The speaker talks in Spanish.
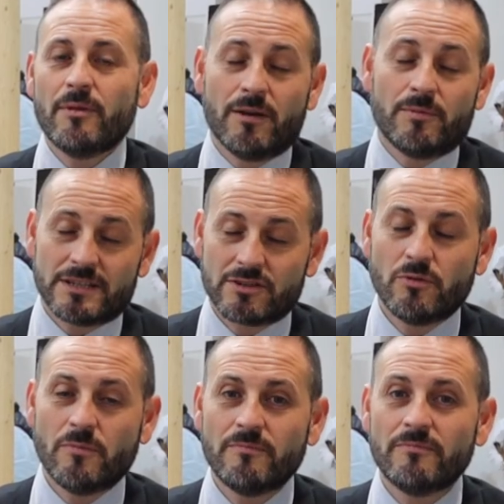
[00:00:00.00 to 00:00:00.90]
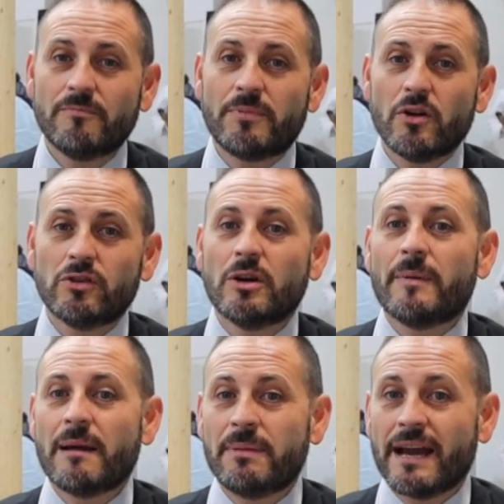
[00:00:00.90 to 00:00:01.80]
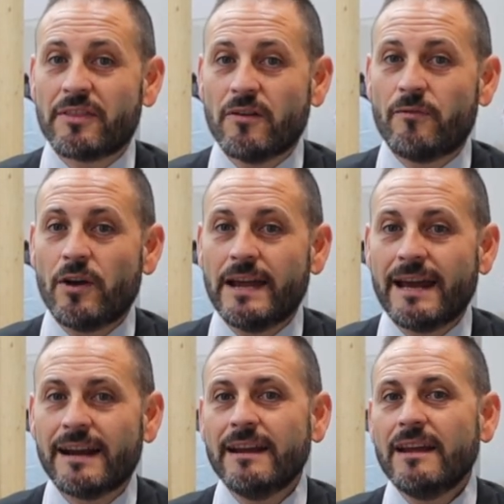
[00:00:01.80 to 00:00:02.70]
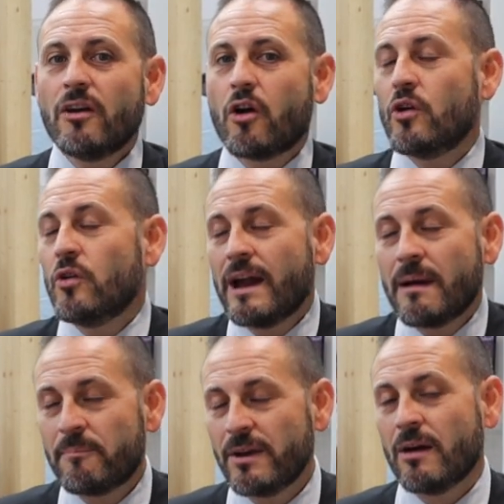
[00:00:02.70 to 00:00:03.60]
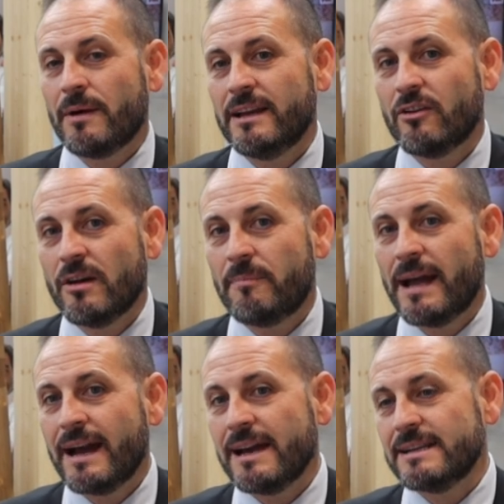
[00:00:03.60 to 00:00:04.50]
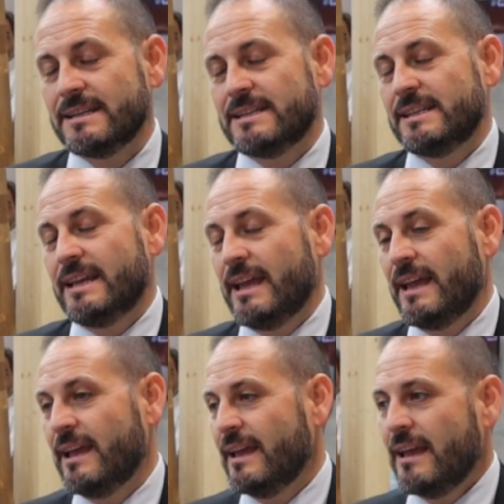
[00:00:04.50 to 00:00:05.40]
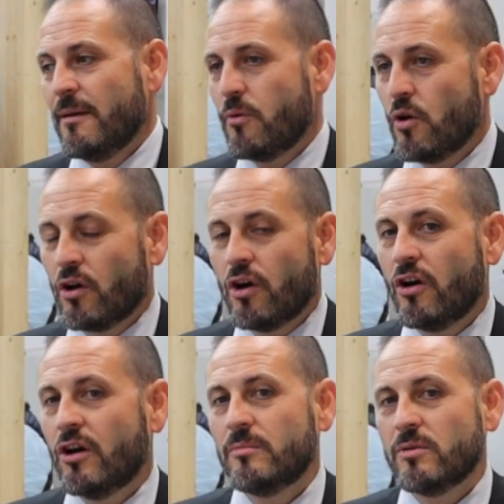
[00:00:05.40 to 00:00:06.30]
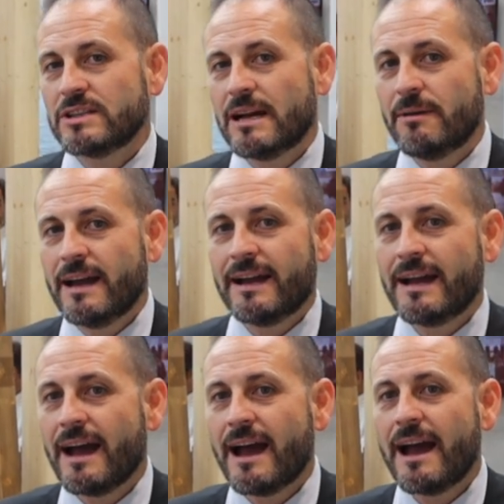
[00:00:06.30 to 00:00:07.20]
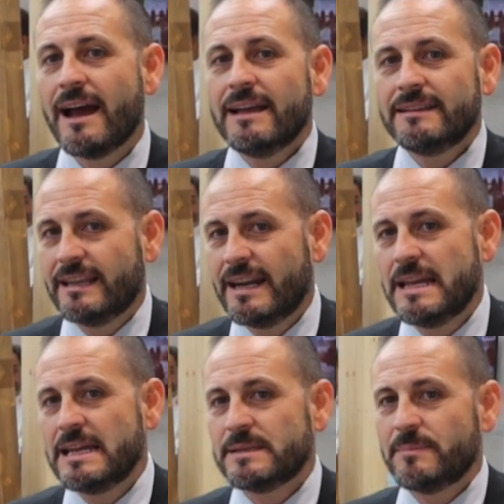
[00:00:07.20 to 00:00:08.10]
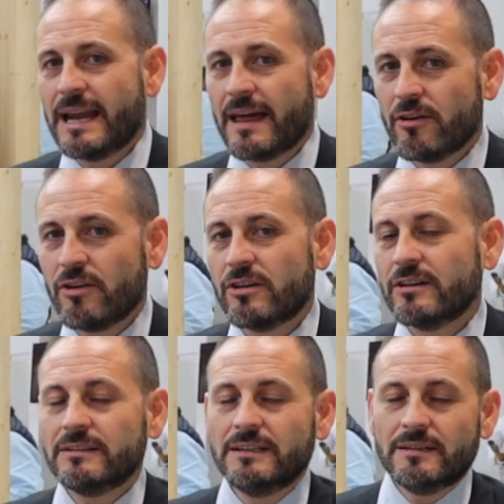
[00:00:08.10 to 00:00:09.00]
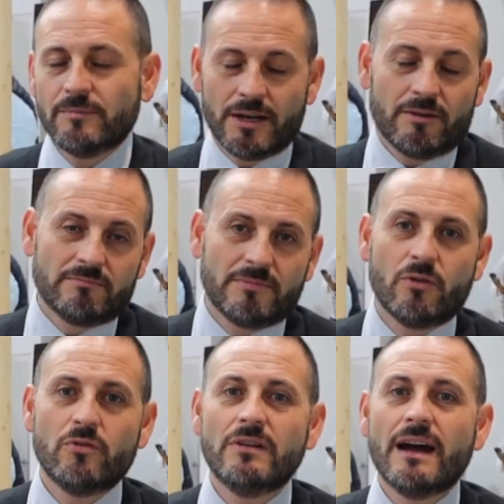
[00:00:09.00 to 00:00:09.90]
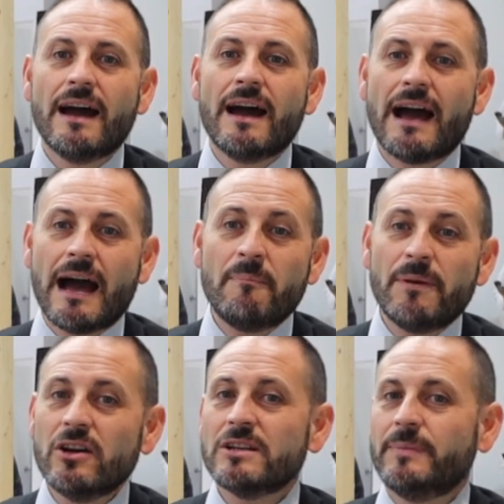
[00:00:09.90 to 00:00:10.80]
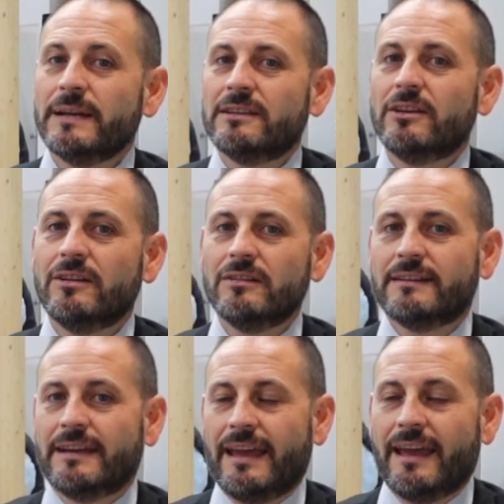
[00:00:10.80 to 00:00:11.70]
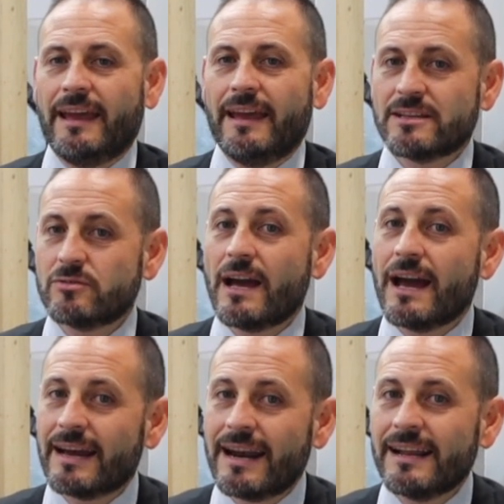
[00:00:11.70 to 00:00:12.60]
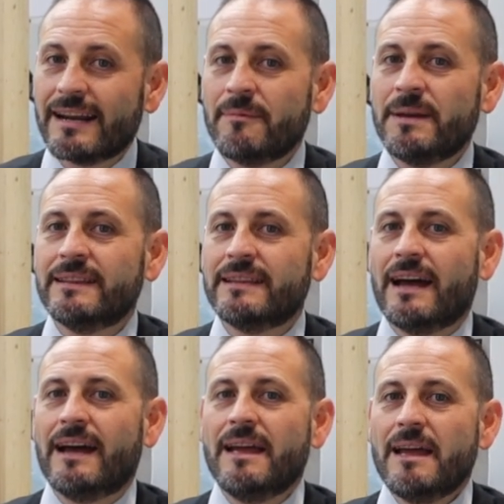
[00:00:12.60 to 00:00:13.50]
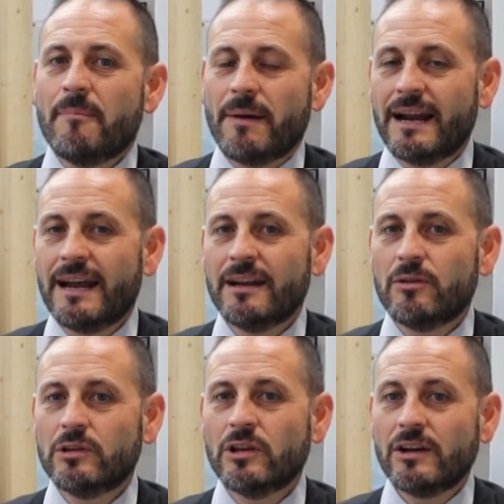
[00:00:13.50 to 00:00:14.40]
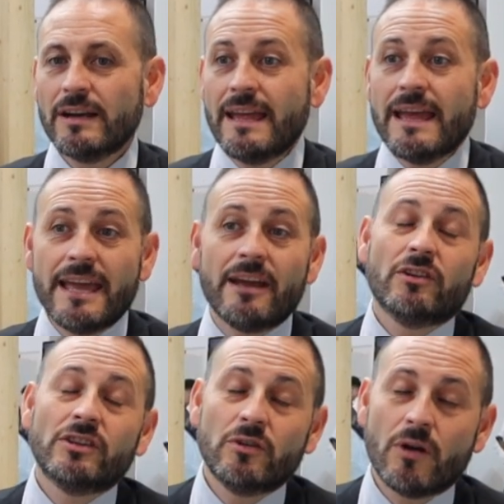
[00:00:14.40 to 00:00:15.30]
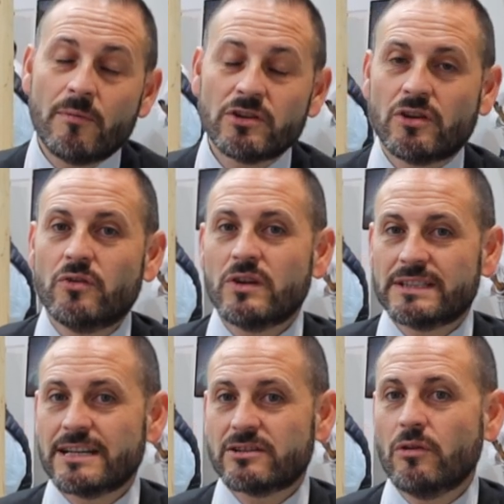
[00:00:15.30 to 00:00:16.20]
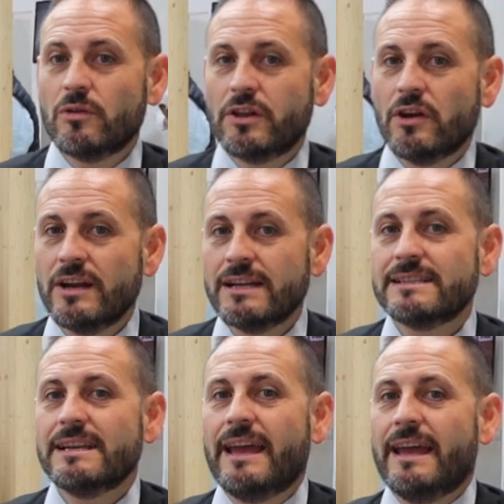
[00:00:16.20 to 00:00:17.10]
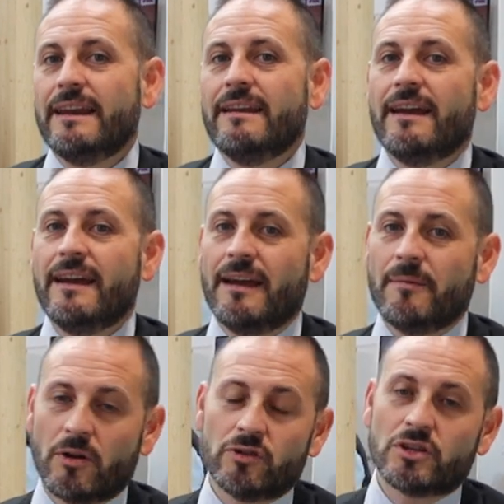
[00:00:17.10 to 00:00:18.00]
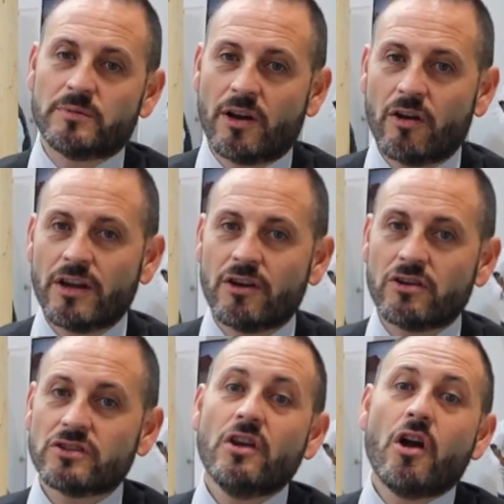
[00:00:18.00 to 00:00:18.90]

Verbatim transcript: bueno, pues es un producto para aplicación foliar con un amplio abanico de plagas desde pulgón, mosca blanca, tris, minador, bueno, un ah, amplio espectro que es una gran herramienta para el agricultor y continuamos con nuestras soluciones en eh, productos biológicos